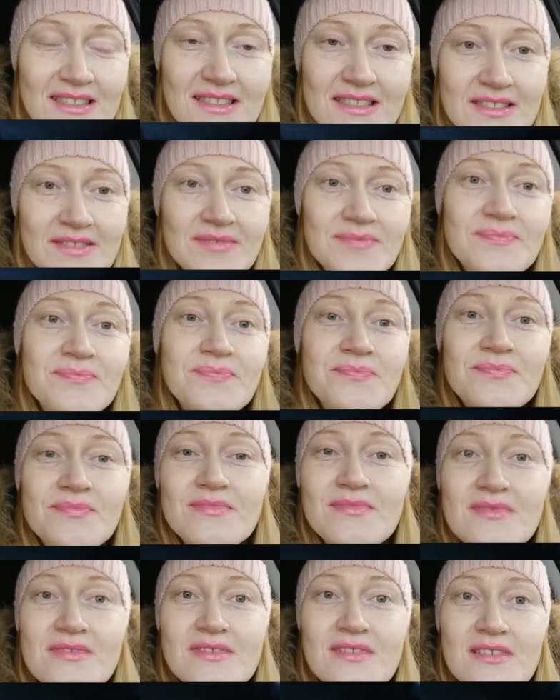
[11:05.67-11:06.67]
поворот-то повыше.
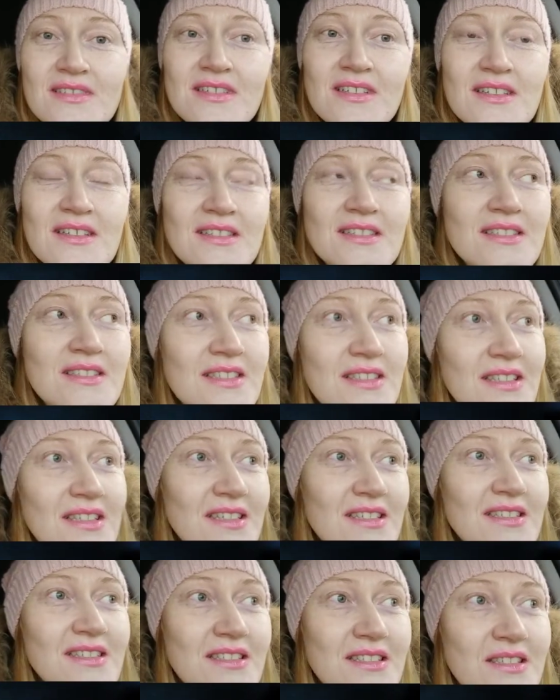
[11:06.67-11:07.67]

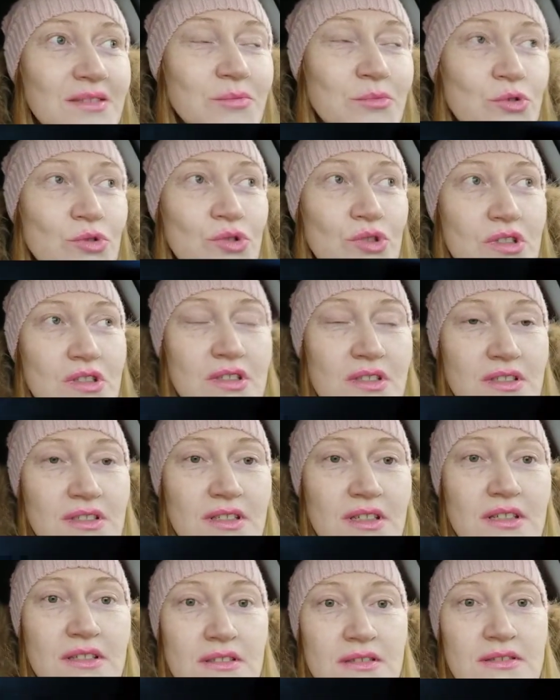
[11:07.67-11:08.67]
Съезди немножко
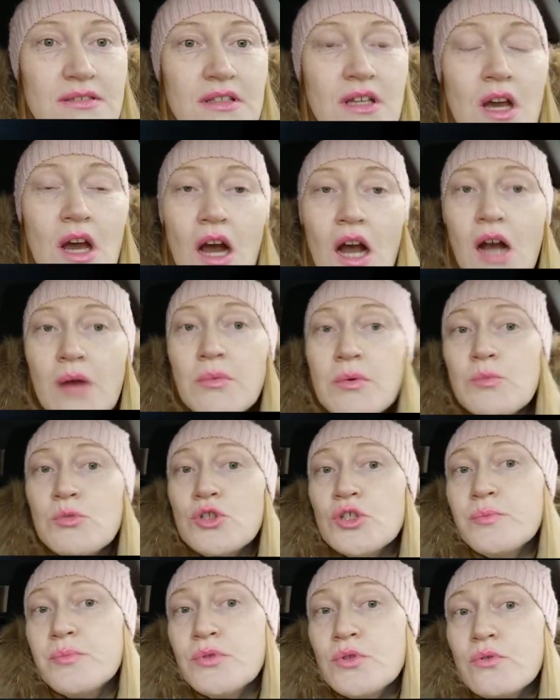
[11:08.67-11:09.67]
назад. А мы
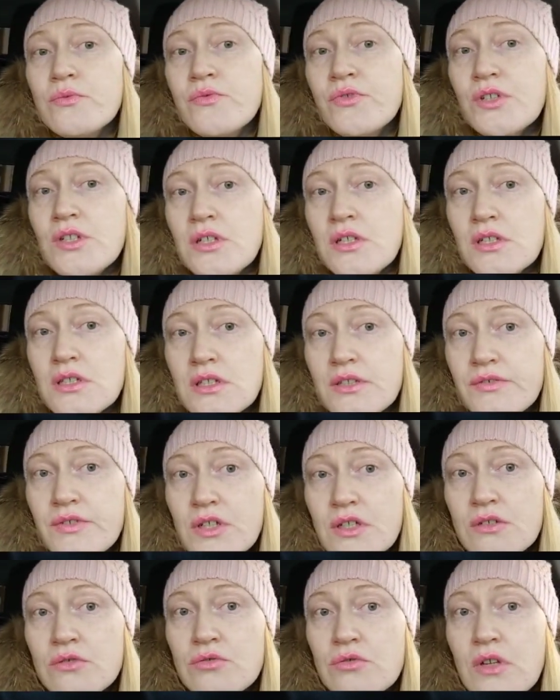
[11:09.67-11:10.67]
можем потом выехать,
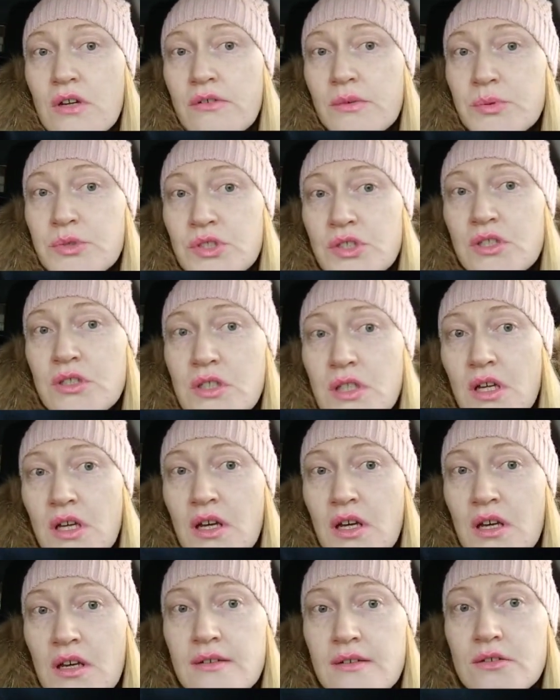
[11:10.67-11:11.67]
наверное, туда вообще
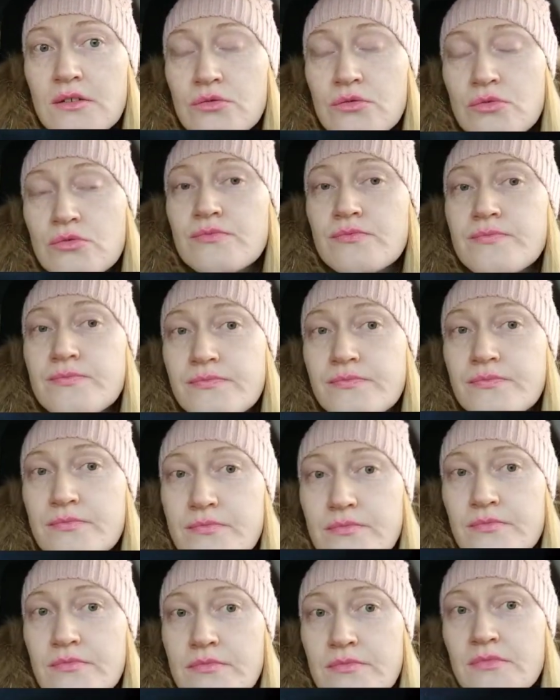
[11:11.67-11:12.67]
на эту... Да, на
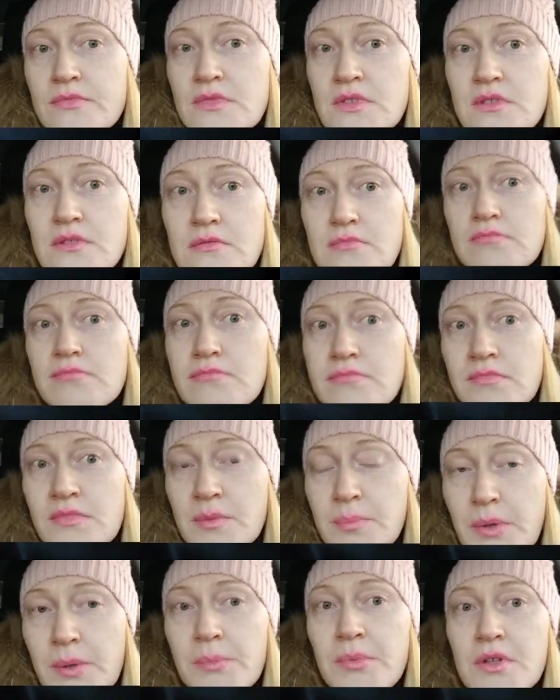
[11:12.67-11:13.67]
Победы. Я туда и хочу. На
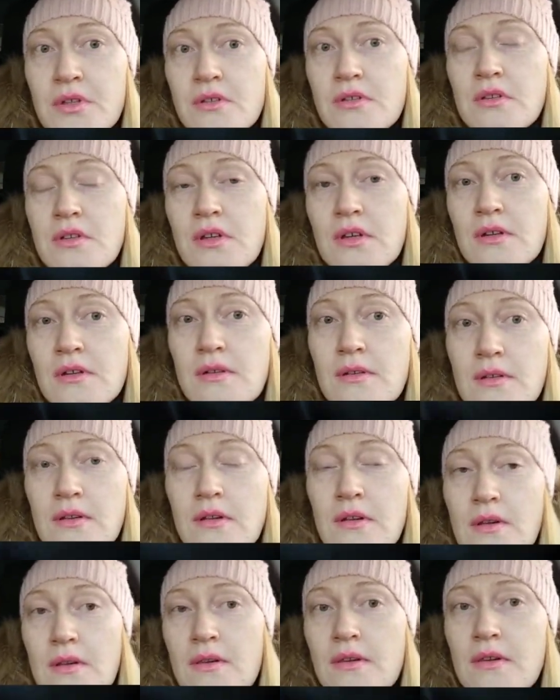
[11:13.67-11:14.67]
Победы, да.
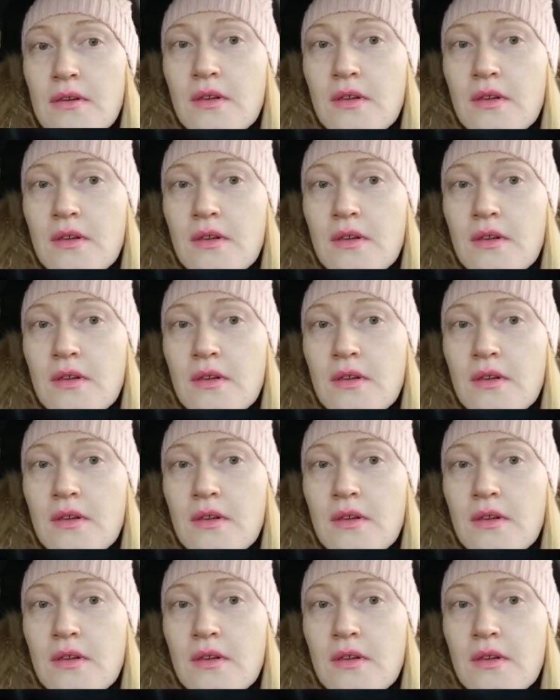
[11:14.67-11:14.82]
Ну,